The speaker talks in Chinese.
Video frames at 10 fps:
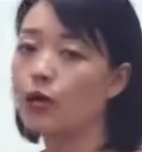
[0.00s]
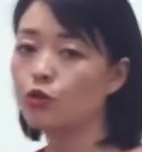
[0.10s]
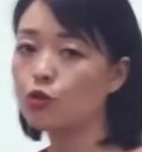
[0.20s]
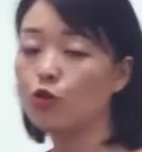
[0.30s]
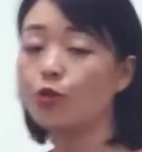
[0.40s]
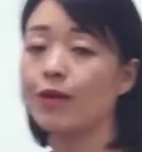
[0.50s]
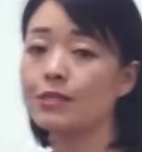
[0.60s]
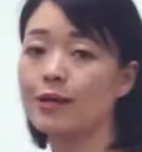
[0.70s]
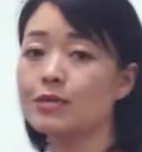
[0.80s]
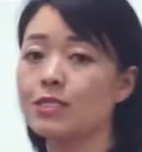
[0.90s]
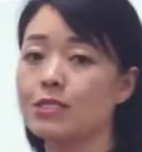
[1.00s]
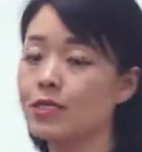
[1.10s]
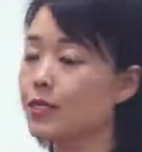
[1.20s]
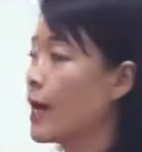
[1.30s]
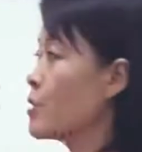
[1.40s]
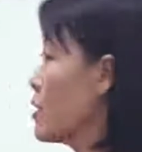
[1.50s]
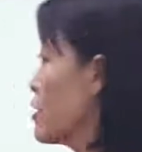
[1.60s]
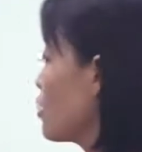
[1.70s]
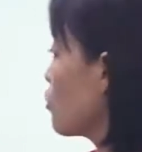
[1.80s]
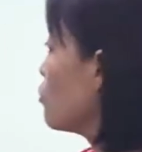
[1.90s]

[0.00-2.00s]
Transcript: 啊，dono 后面要加名词，这个大家知道的。